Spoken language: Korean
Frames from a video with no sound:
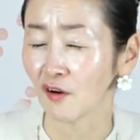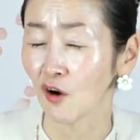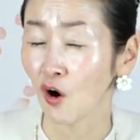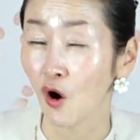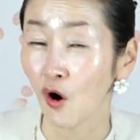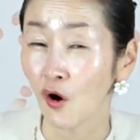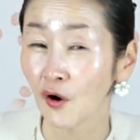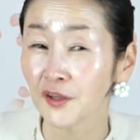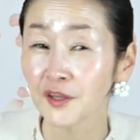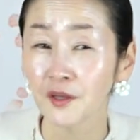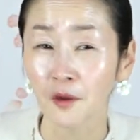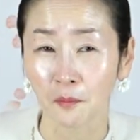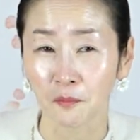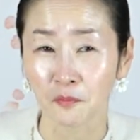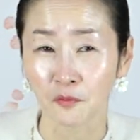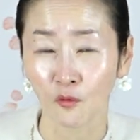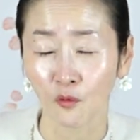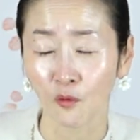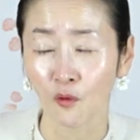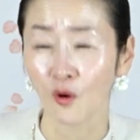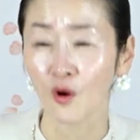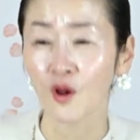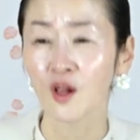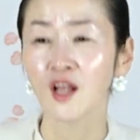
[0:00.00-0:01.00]
거의
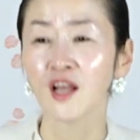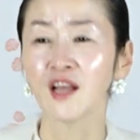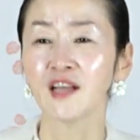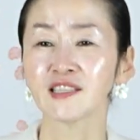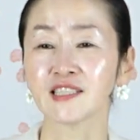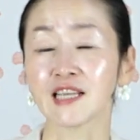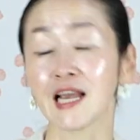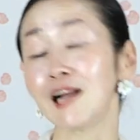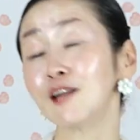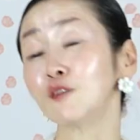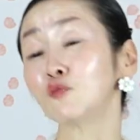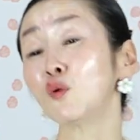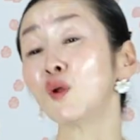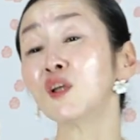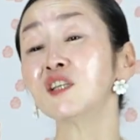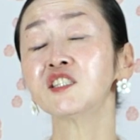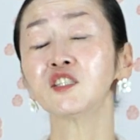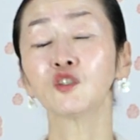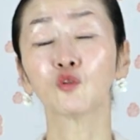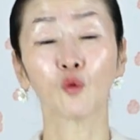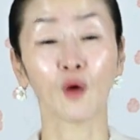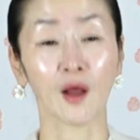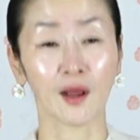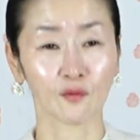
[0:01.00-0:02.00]
없고 잘
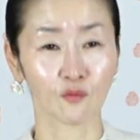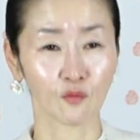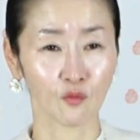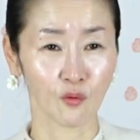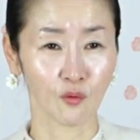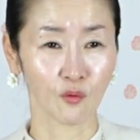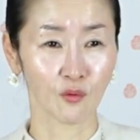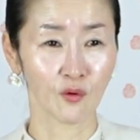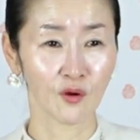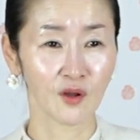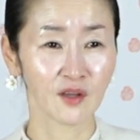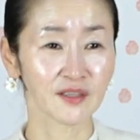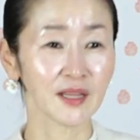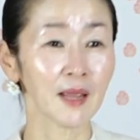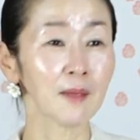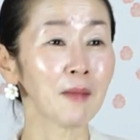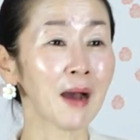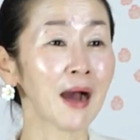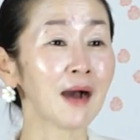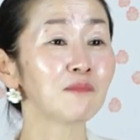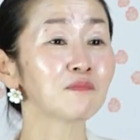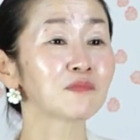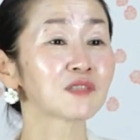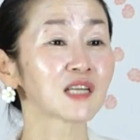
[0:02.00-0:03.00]
되지도 않고 내
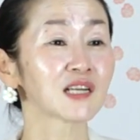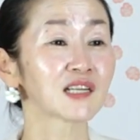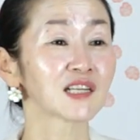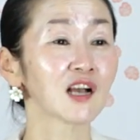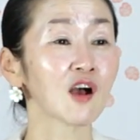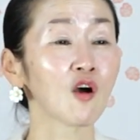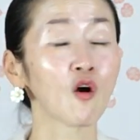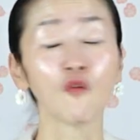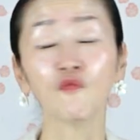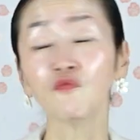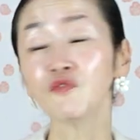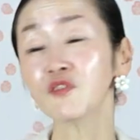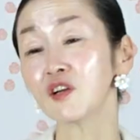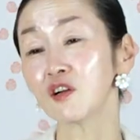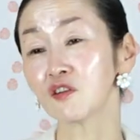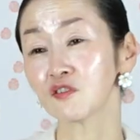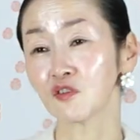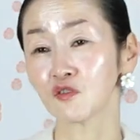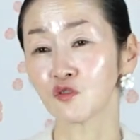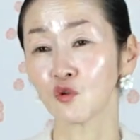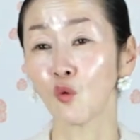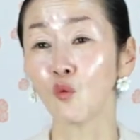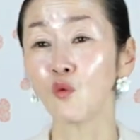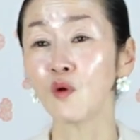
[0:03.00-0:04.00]
마음자리가
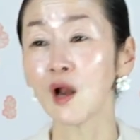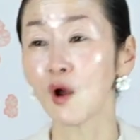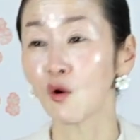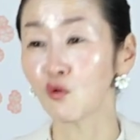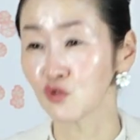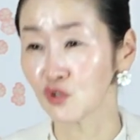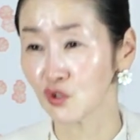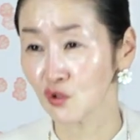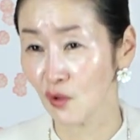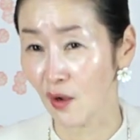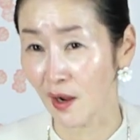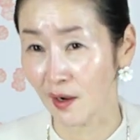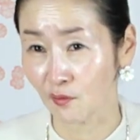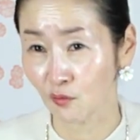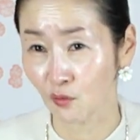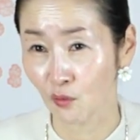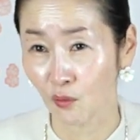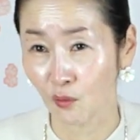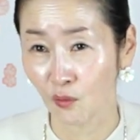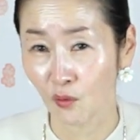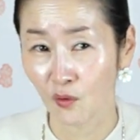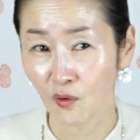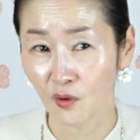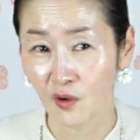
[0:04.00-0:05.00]
건드려져서 올라오지도
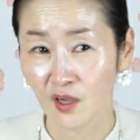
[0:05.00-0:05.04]
않고